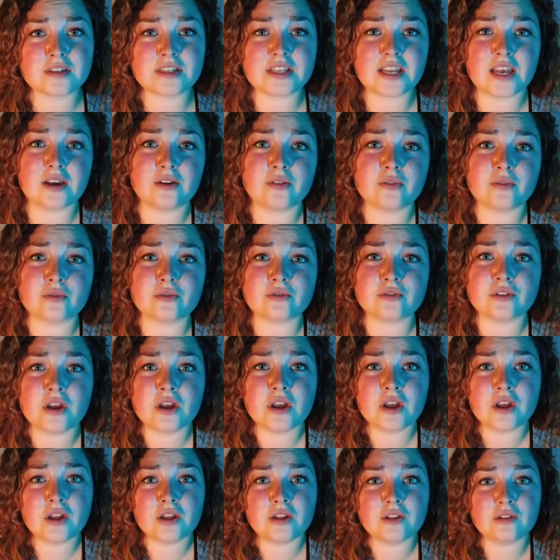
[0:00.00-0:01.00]
c'est à cause
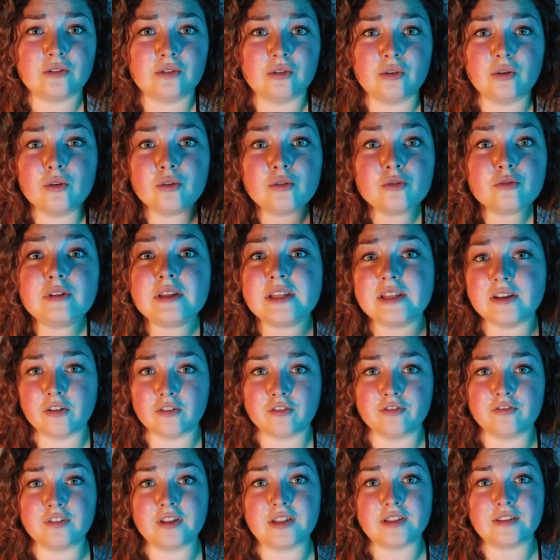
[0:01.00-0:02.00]
de lui
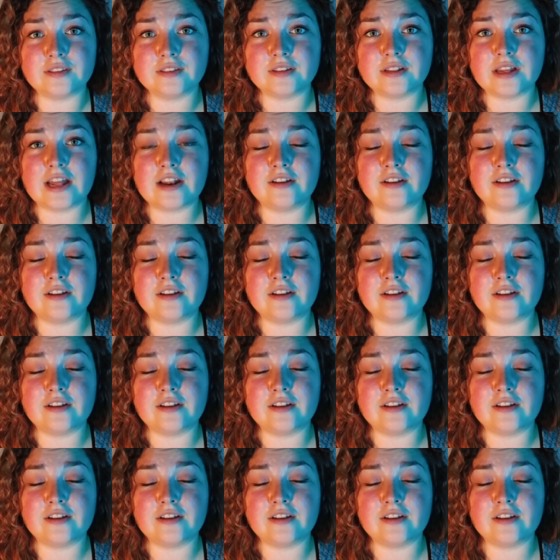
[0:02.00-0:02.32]
en fait.